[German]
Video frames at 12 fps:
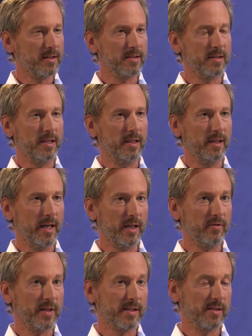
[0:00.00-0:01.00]
dass die
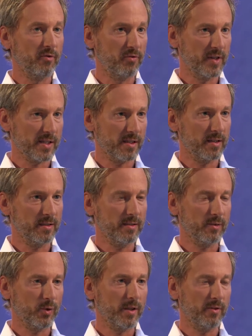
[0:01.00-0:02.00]
etwas
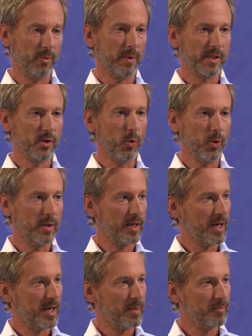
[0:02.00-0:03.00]
wissen und
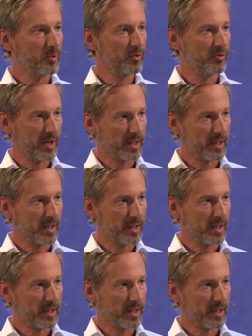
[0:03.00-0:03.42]
Informationen haben und